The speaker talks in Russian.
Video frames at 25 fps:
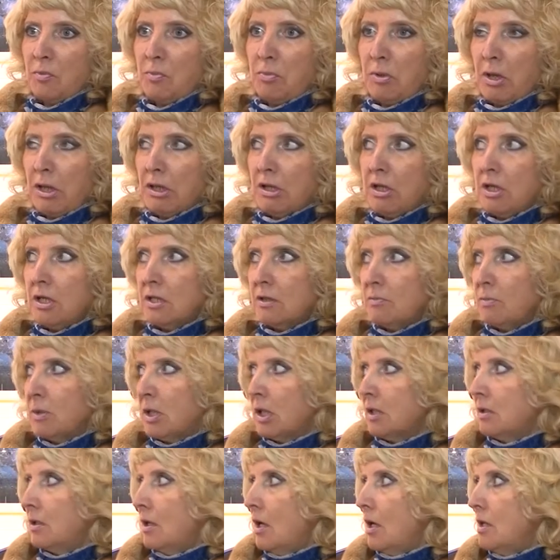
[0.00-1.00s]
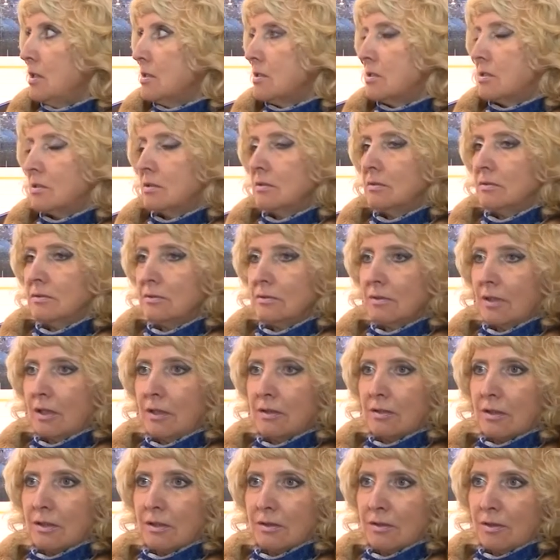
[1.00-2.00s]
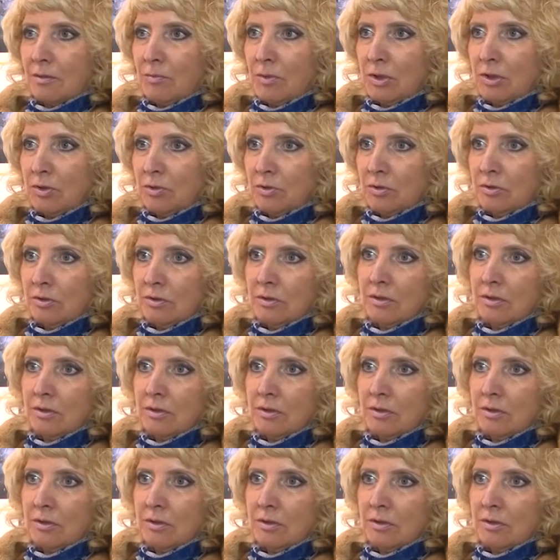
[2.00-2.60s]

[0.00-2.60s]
Пять лет мы катались на открытом льду.